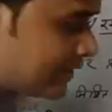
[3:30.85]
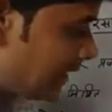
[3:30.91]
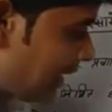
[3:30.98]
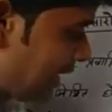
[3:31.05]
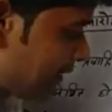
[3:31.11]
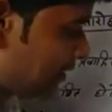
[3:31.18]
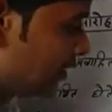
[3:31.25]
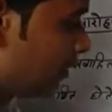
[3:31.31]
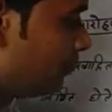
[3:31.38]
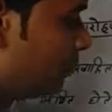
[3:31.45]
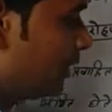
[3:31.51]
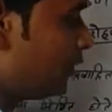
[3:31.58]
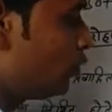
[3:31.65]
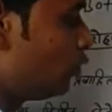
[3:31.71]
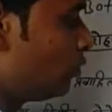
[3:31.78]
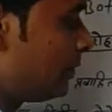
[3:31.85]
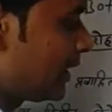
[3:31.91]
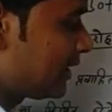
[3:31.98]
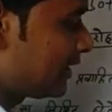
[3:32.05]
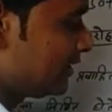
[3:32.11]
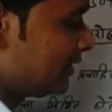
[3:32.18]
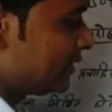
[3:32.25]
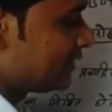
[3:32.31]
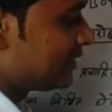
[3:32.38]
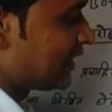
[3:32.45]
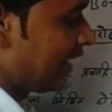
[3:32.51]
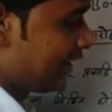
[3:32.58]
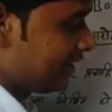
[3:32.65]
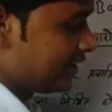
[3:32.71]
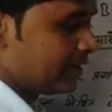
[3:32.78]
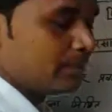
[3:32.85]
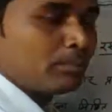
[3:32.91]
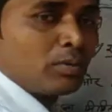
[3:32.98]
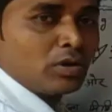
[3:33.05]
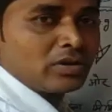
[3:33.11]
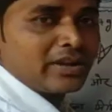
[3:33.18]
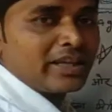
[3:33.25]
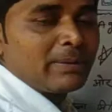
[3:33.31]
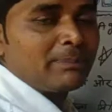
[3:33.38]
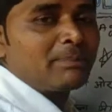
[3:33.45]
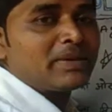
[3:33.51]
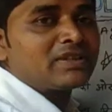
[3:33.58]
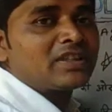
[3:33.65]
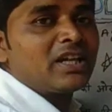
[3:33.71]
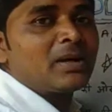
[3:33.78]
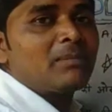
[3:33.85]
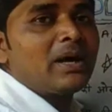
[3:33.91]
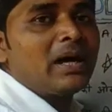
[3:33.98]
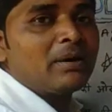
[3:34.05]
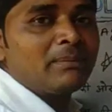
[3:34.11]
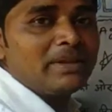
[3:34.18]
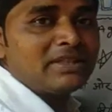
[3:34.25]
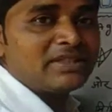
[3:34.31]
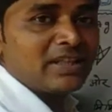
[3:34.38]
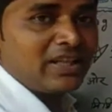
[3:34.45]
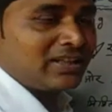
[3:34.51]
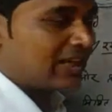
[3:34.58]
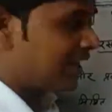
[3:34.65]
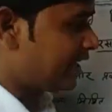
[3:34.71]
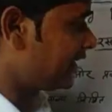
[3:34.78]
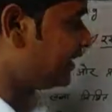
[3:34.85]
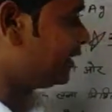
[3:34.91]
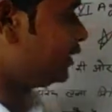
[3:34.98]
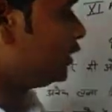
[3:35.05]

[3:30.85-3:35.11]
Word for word: साथ भी ऊपर जाएंगे पौधे के प्रत्येक भाग में चले जाएंगे